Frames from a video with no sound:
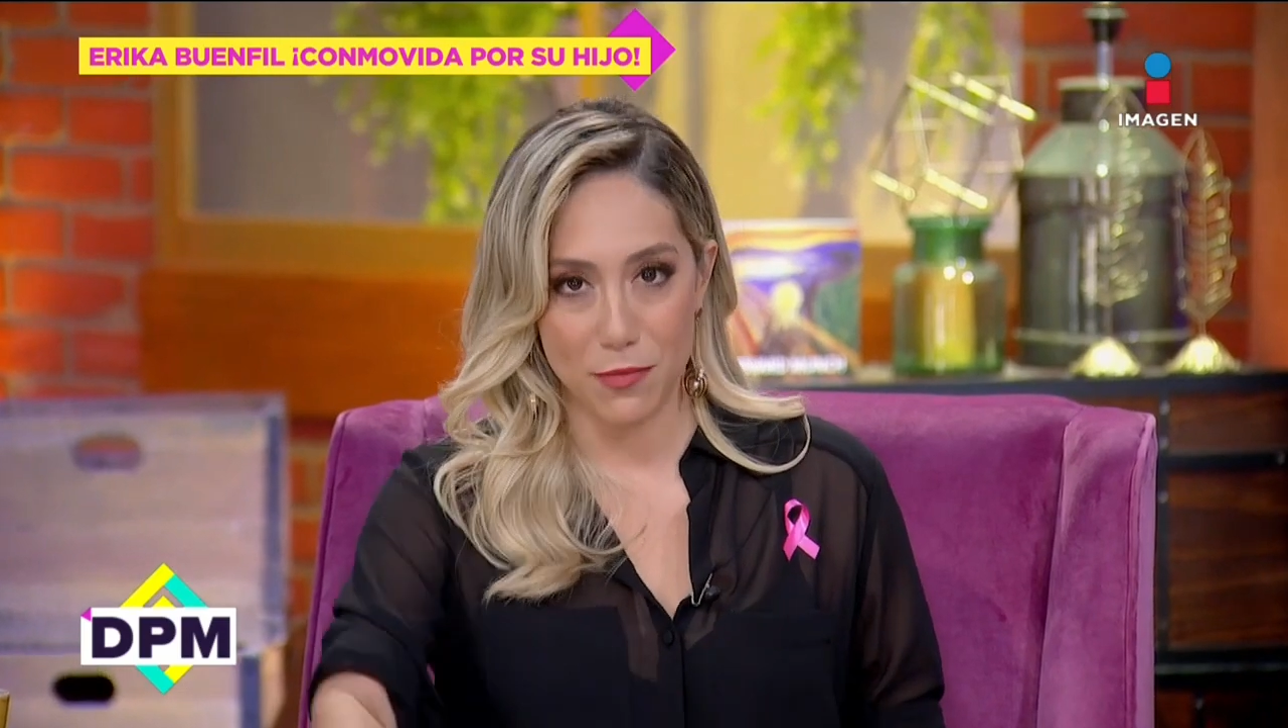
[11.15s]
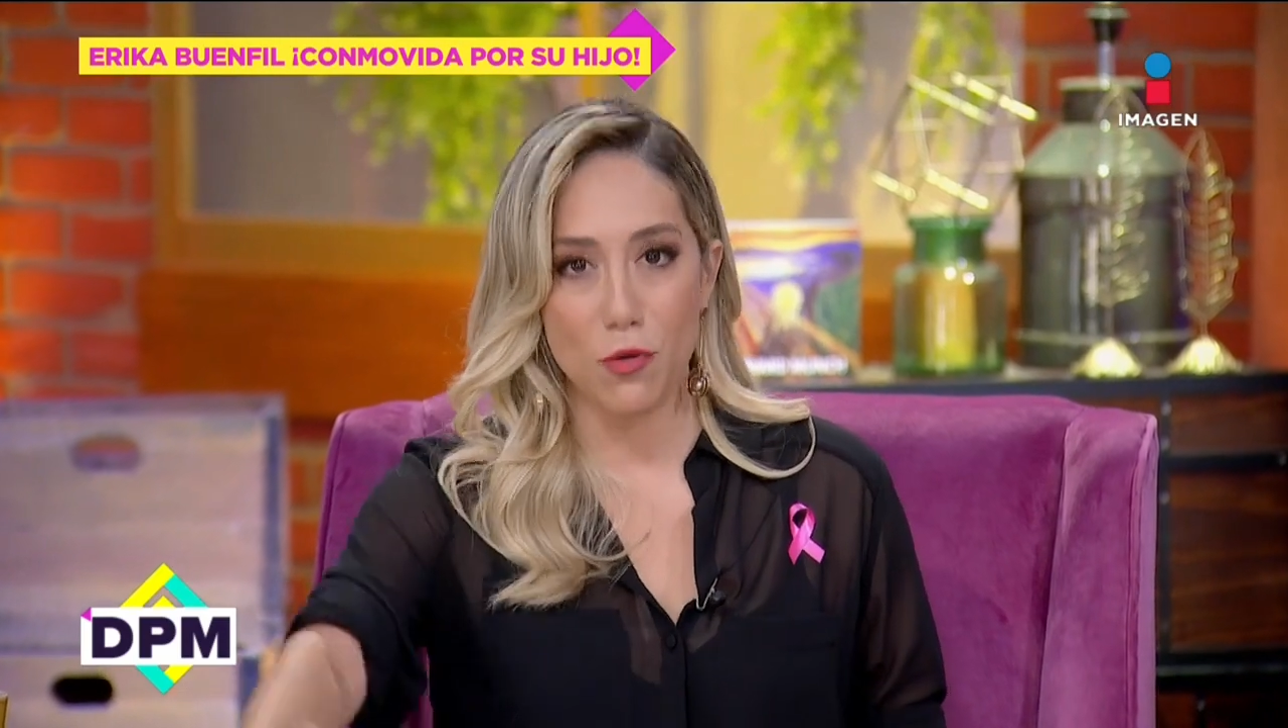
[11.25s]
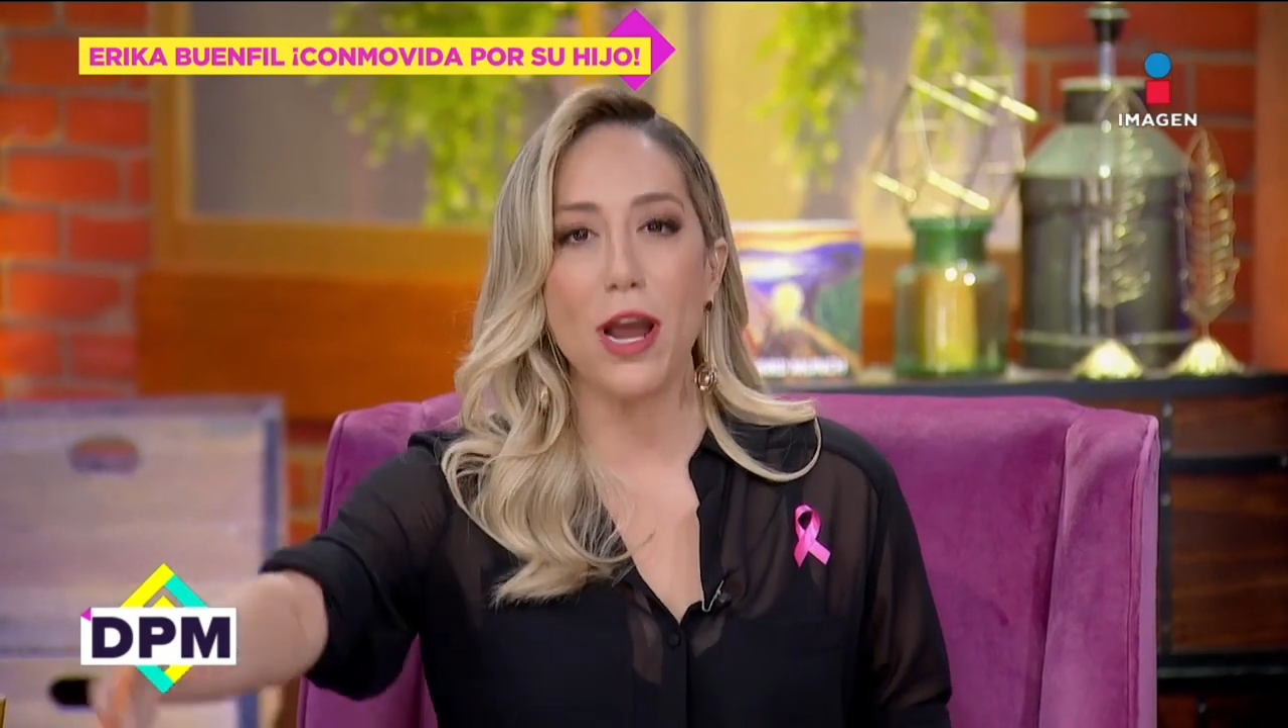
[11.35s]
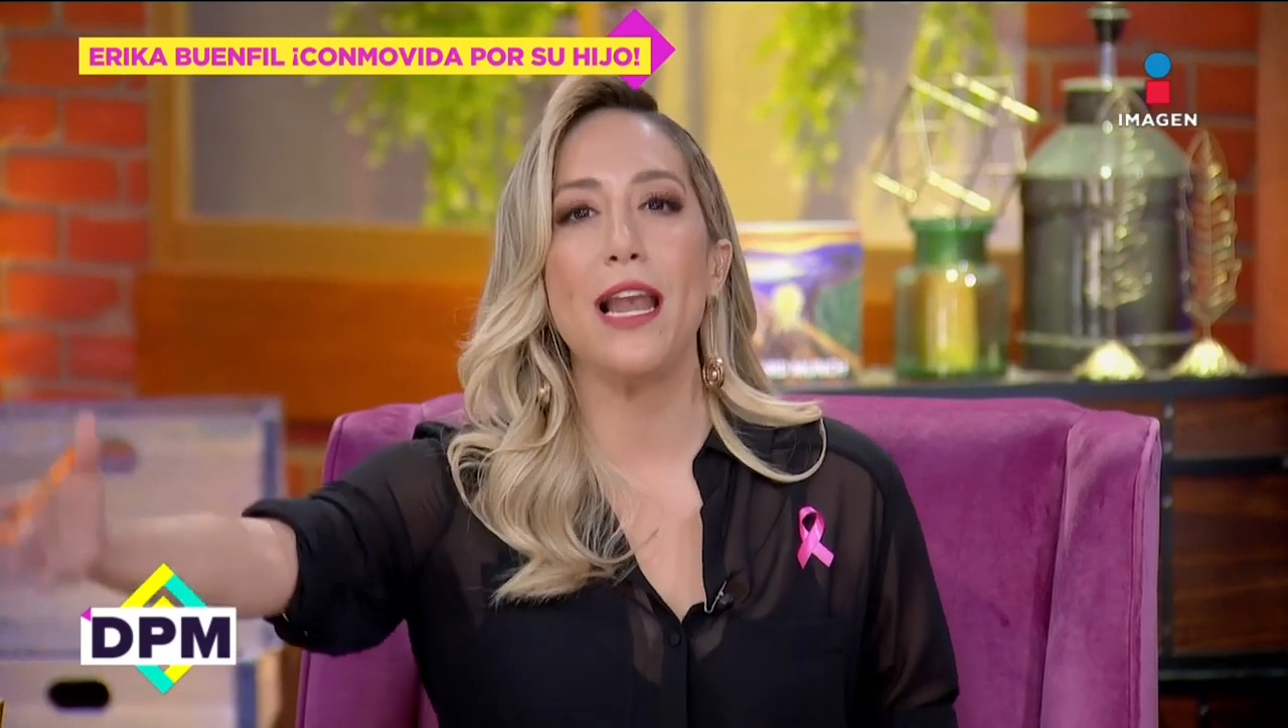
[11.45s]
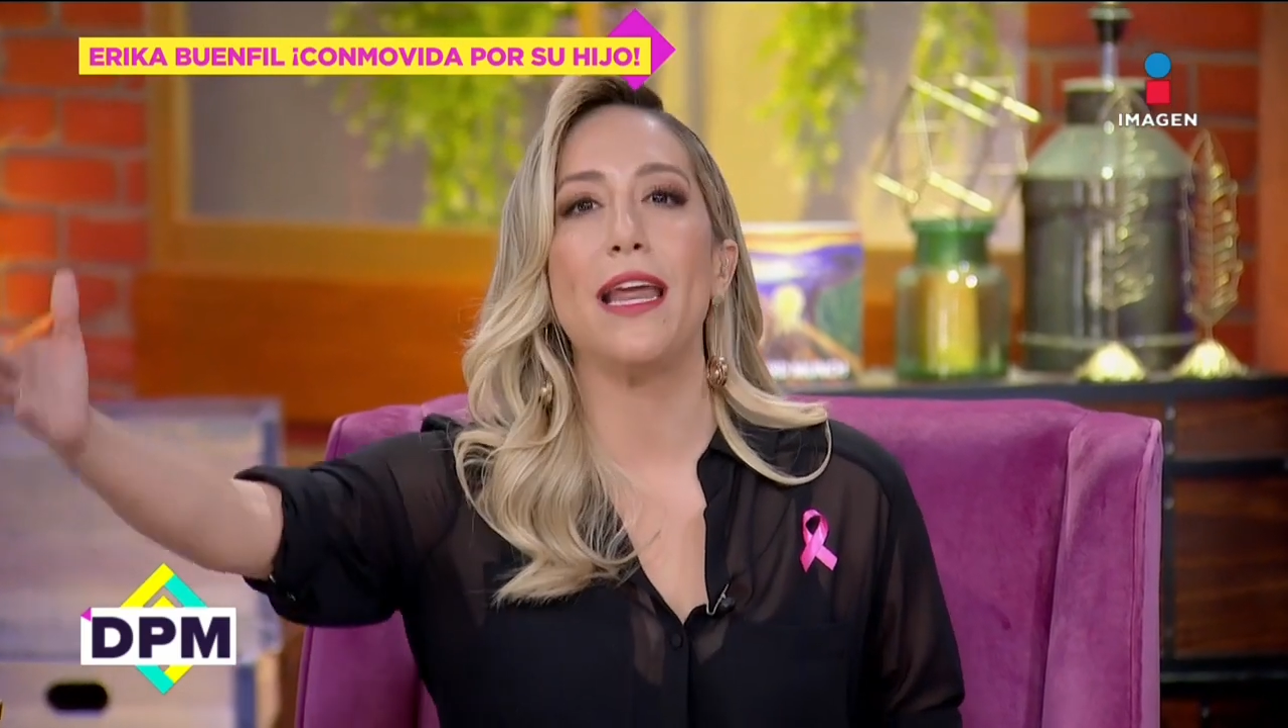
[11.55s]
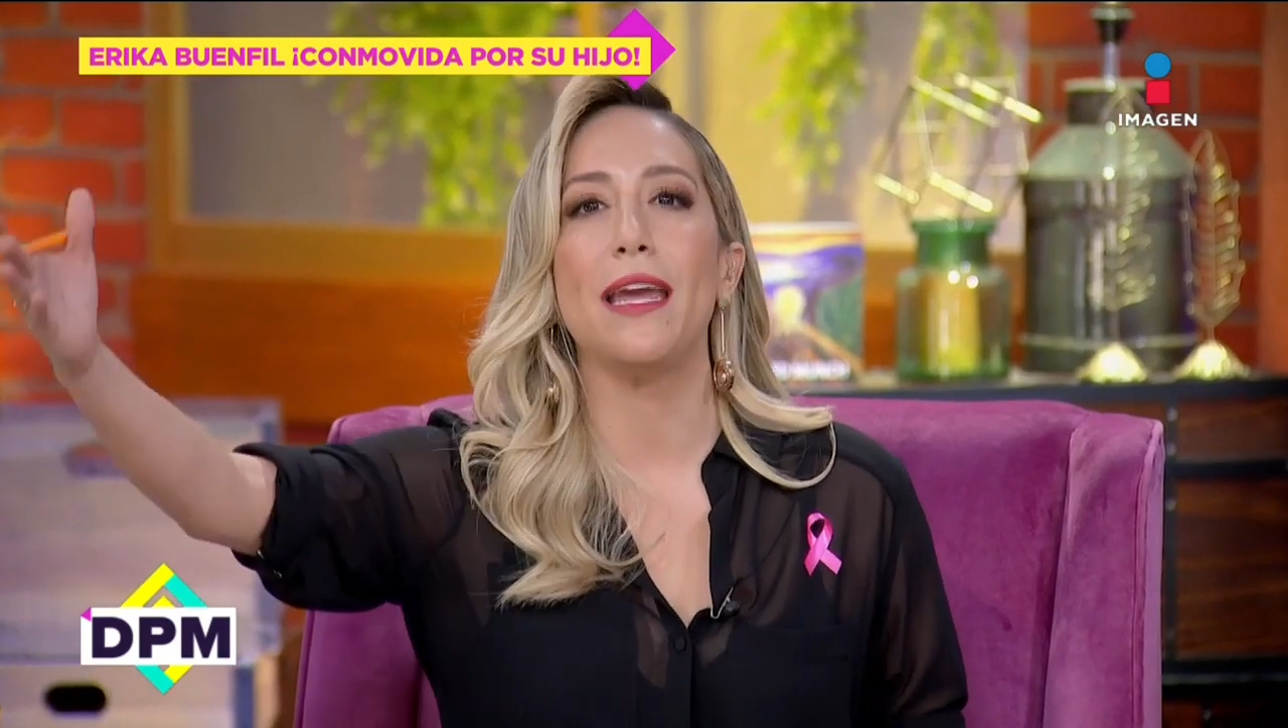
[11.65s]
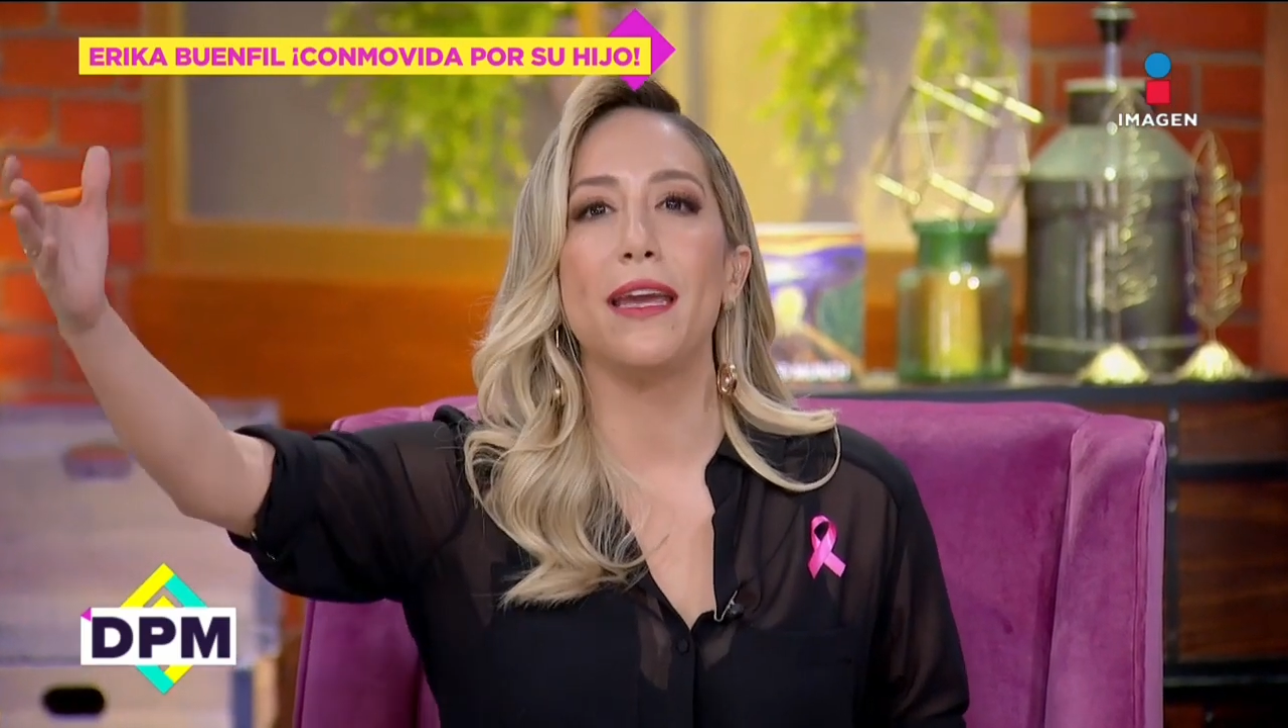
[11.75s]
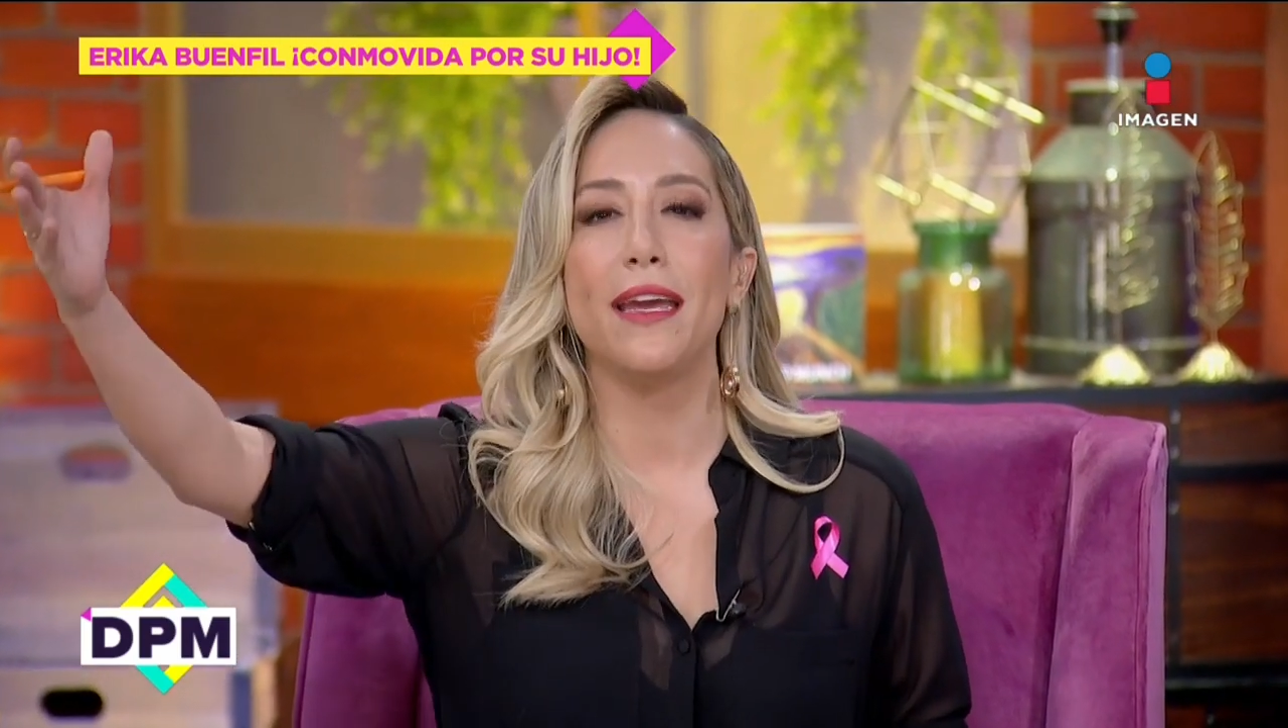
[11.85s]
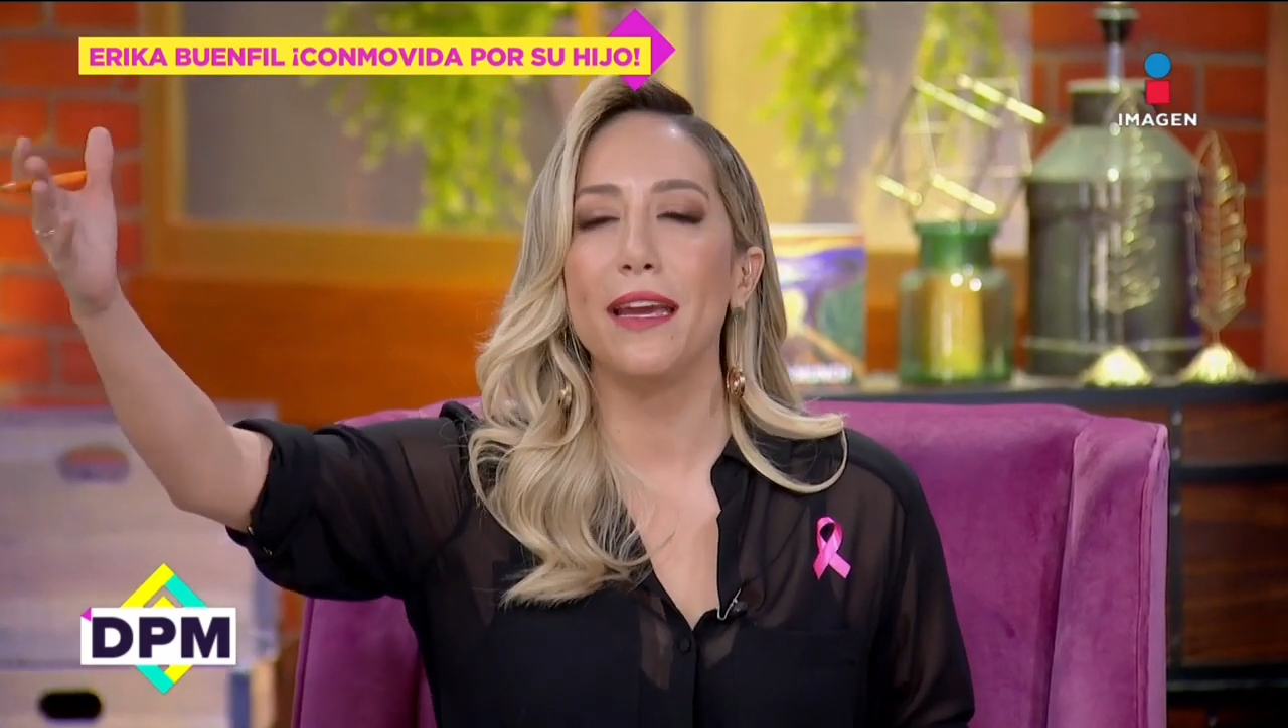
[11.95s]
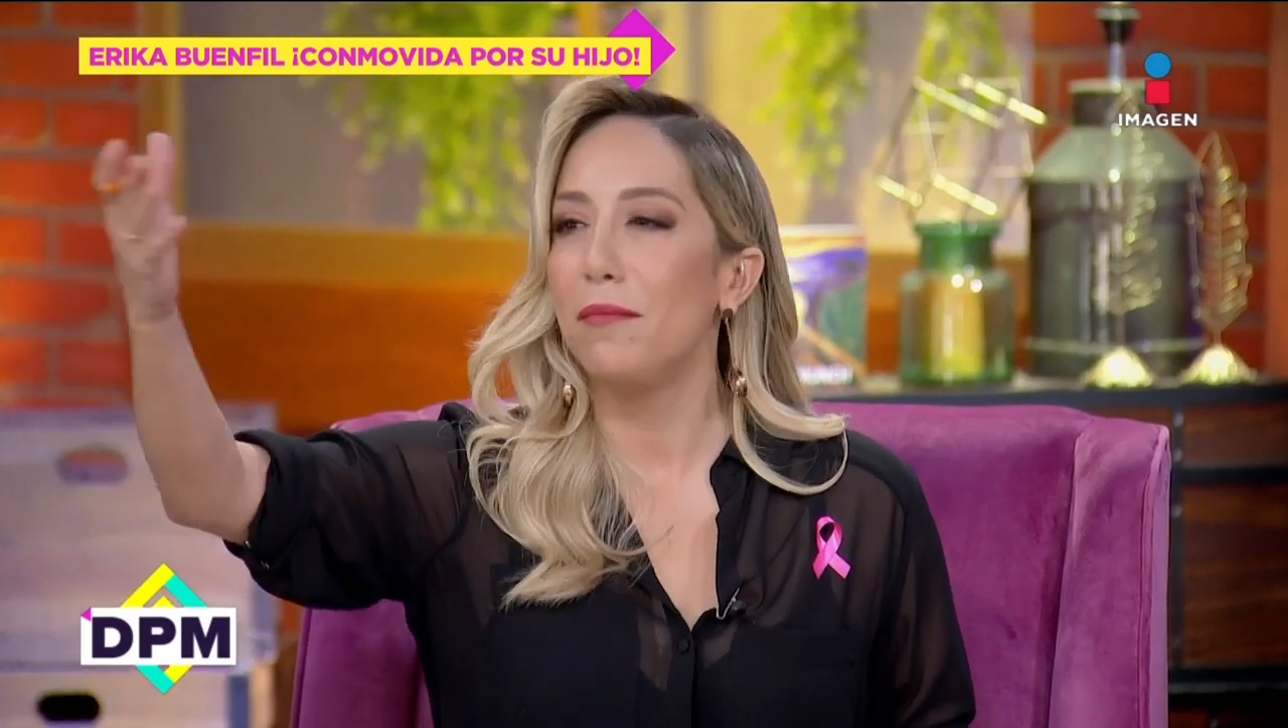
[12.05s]

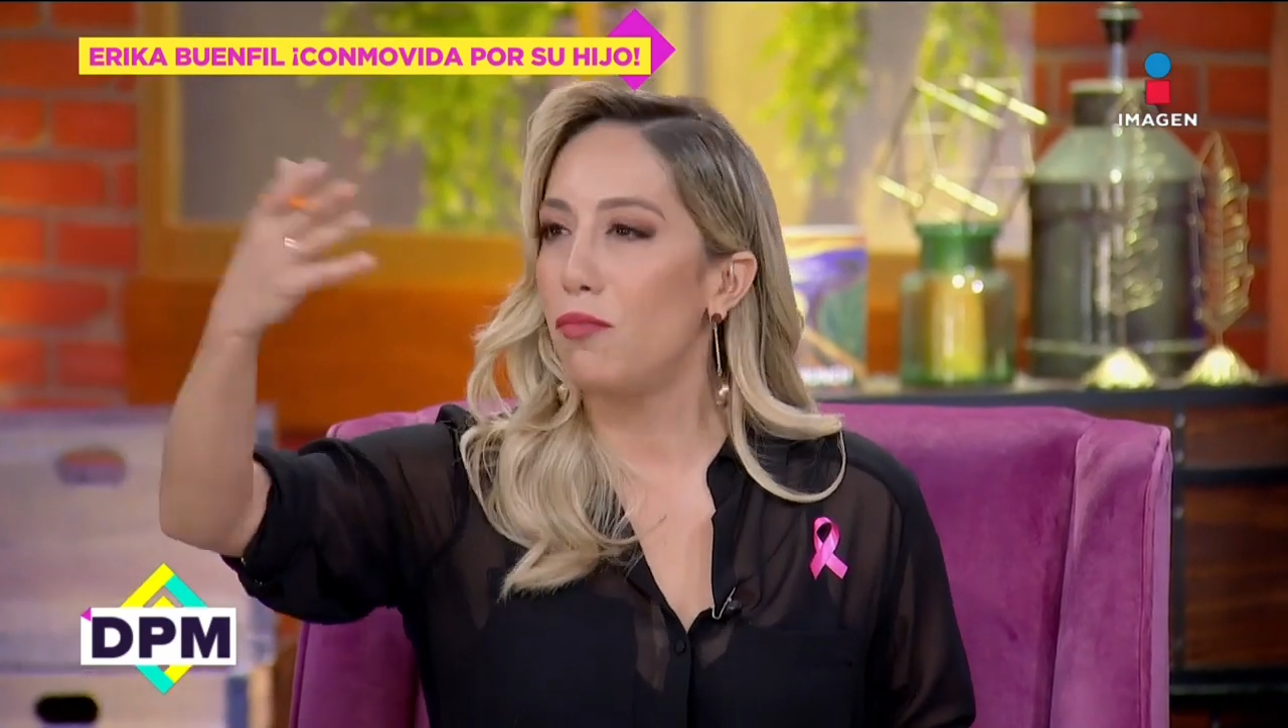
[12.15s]
vuelve.